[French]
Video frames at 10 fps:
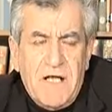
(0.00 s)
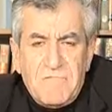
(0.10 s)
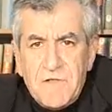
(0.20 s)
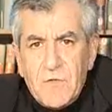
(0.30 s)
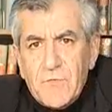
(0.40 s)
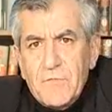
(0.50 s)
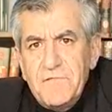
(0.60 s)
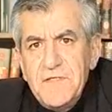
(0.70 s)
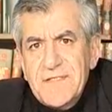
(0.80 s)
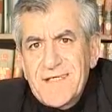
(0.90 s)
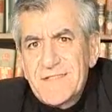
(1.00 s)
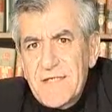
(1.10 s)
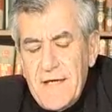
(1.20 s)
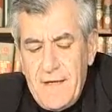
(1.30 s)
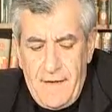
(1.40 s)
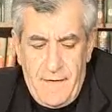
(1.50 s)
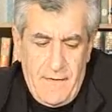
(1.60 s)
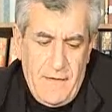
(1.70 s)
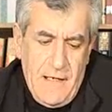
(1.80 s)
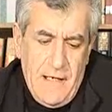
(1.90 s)
la philosophie, ça
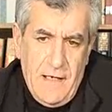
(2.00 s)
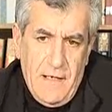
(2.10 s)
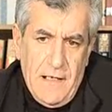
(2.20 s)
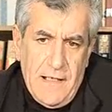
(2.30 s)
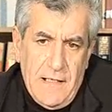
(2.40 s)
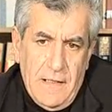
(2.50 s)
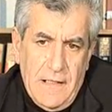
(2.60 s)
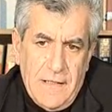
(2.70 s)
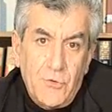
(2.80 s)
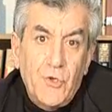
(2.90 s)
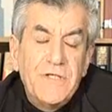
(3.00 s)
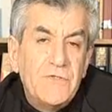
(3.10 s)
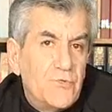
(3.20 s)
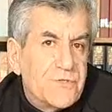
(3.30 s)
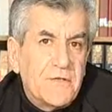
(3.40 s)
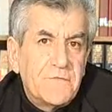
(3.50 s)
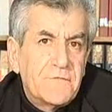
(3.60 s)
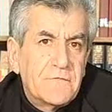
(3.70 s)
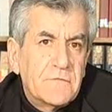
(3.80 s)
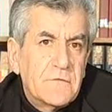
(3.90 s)
sert à donner du
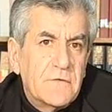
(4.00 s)
sens,